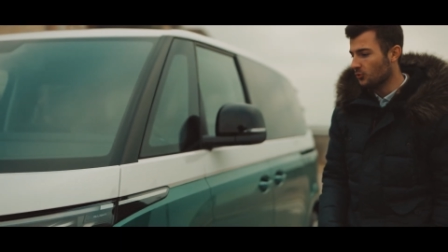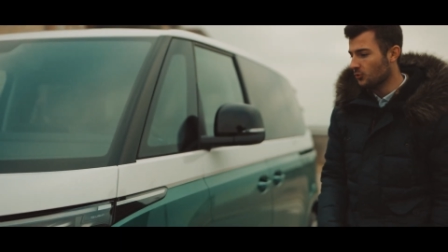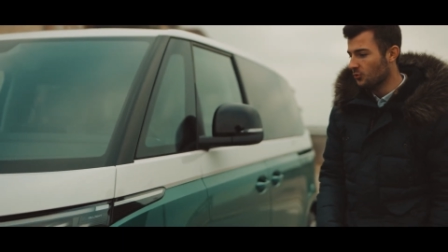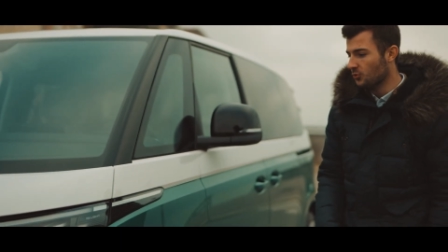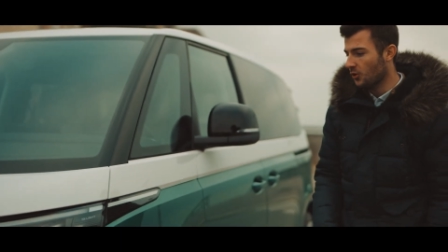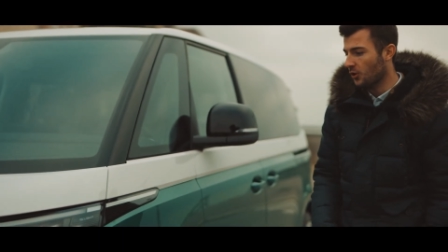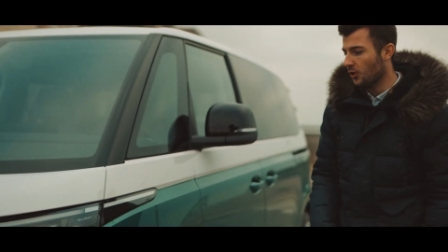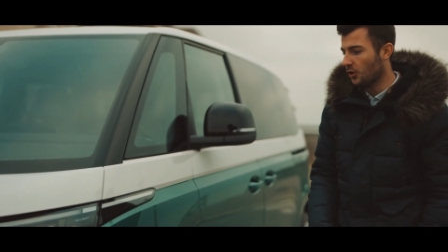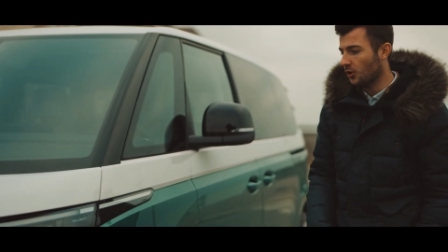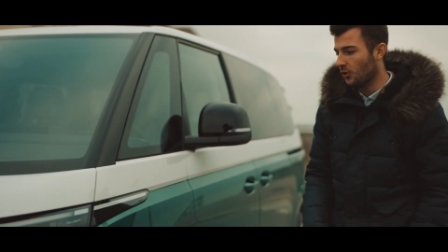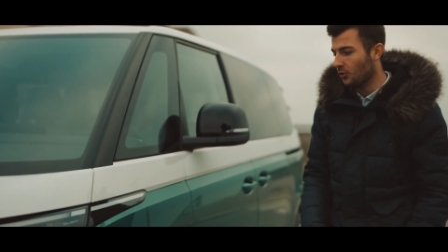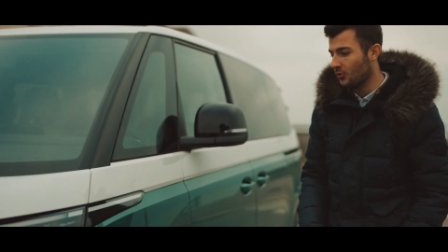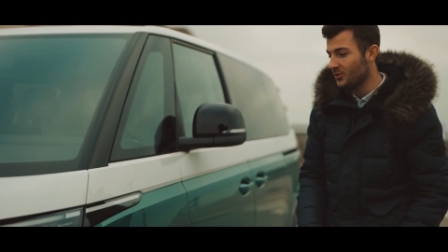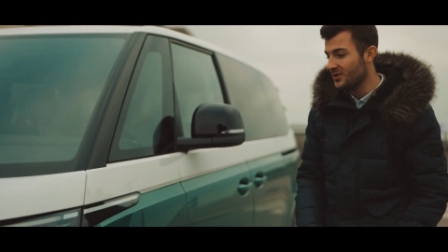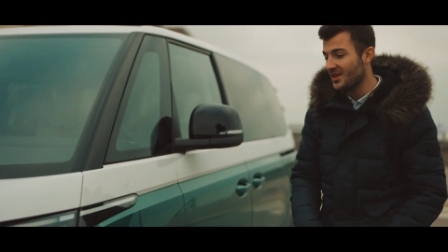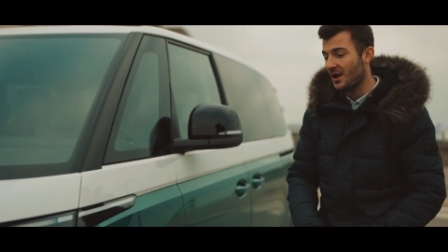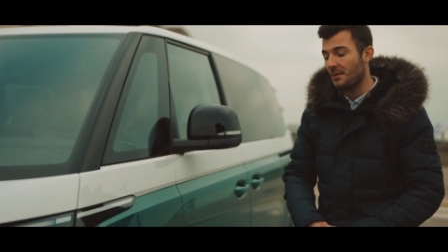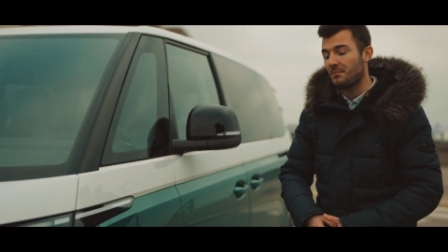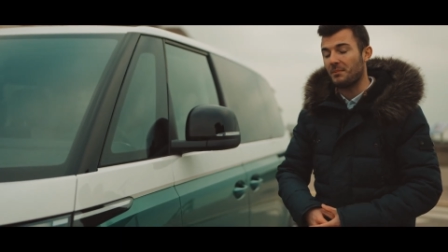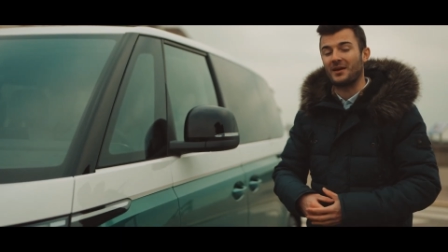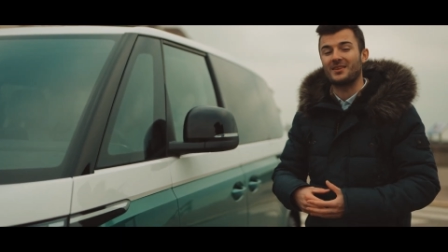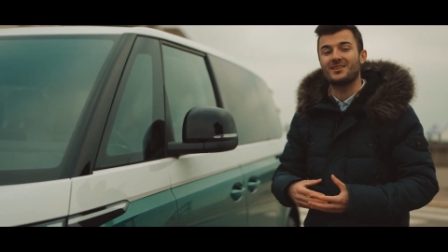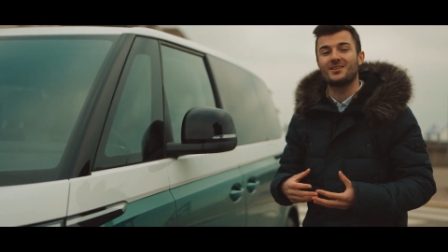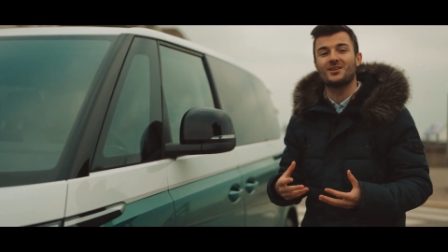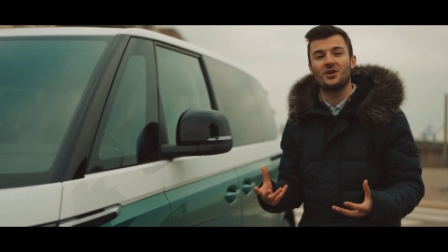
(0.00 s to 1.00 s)
euh, où, il n'y
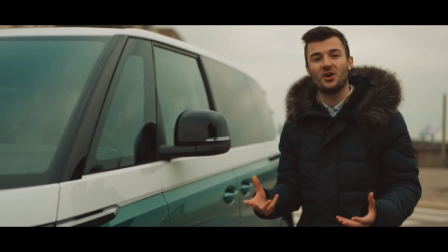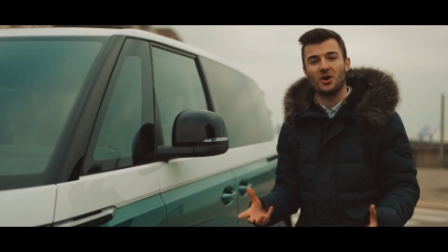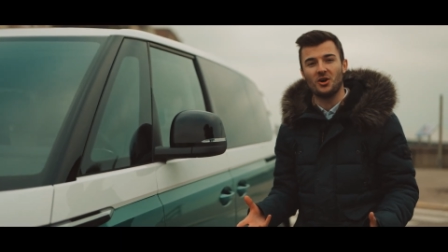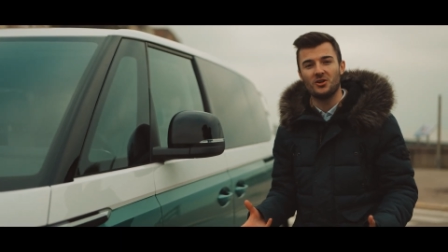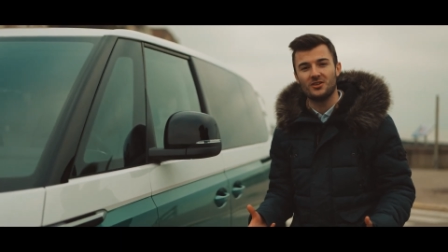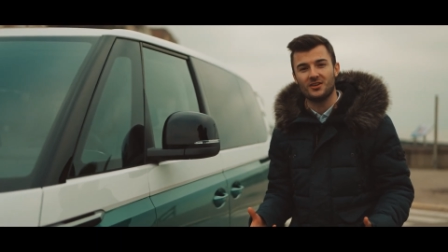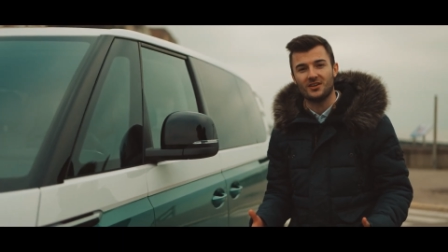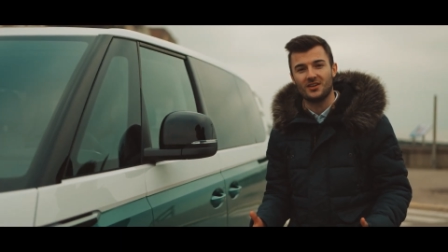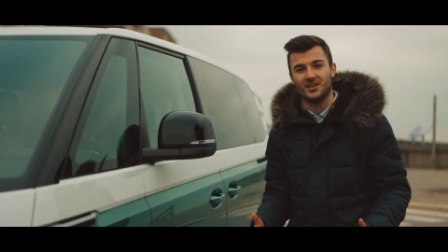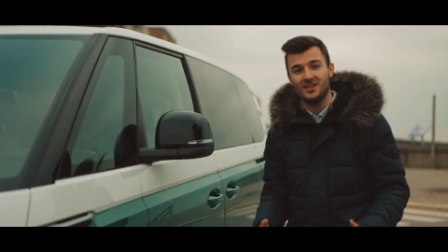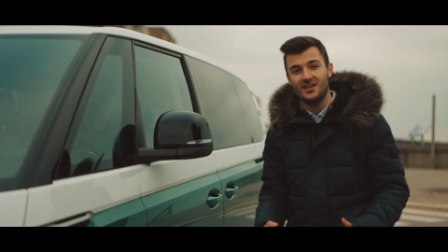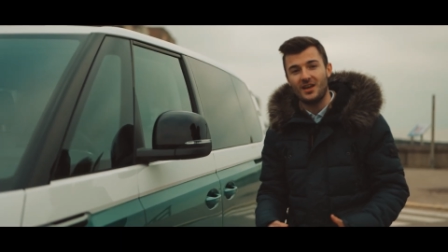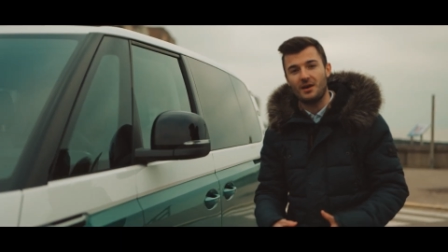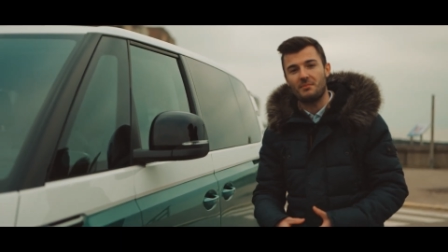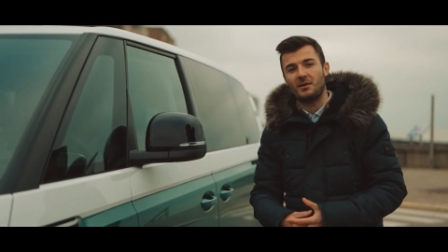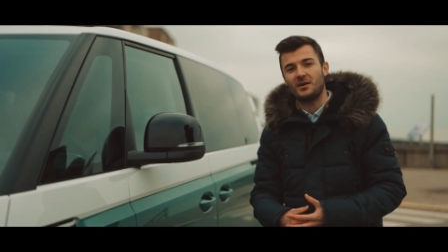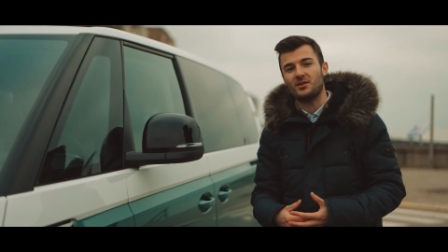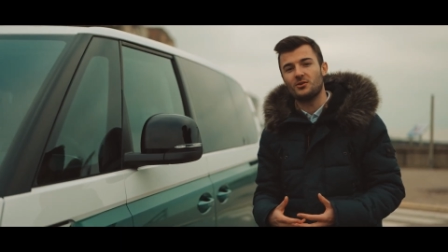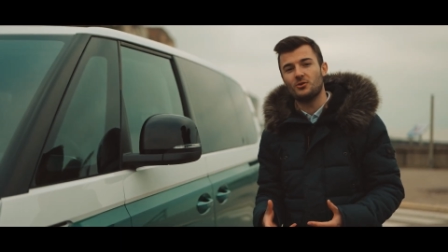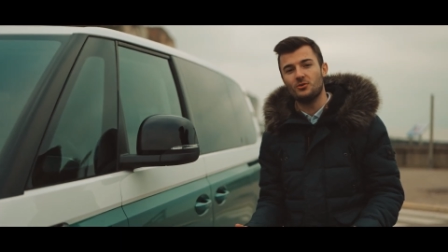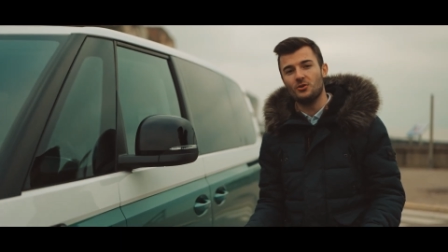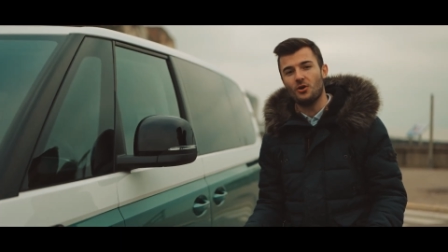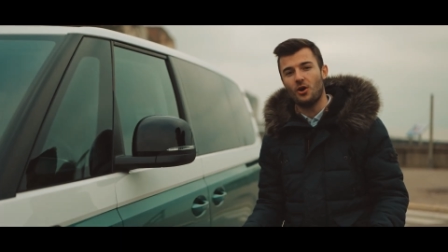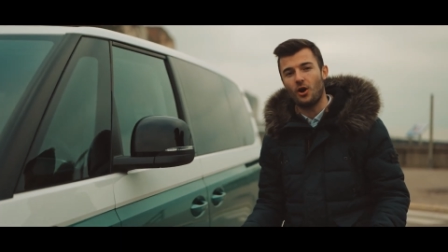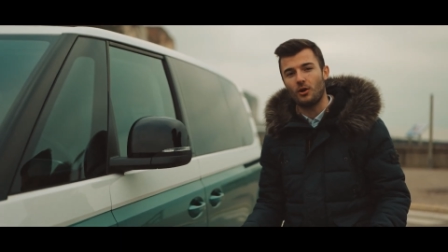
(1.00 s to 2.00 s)
a pas de code, il n'y a
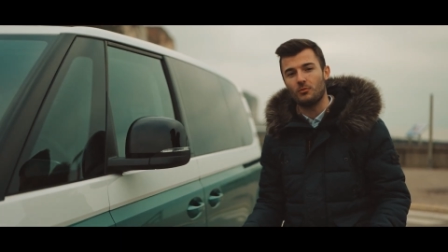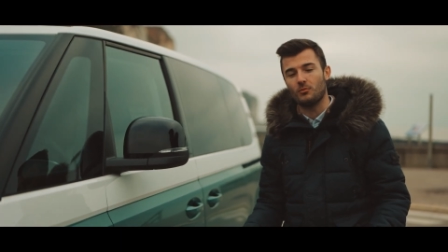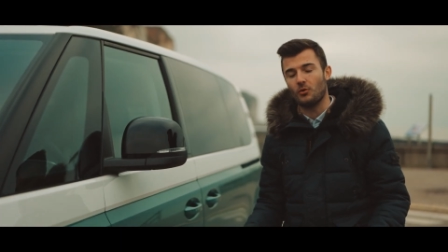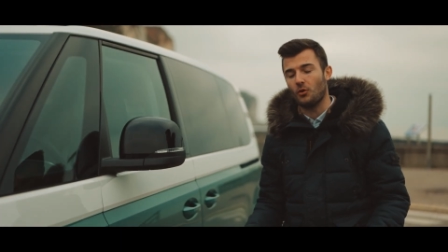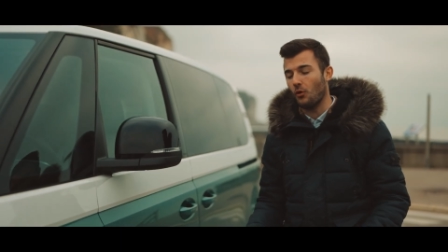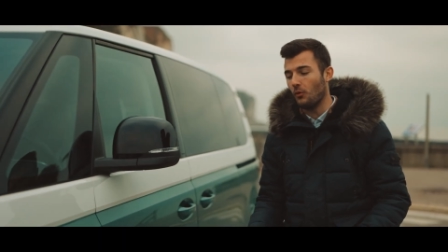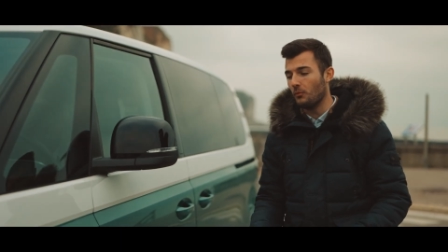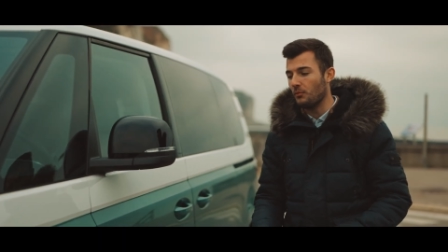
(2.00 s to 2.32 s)
pas de normes,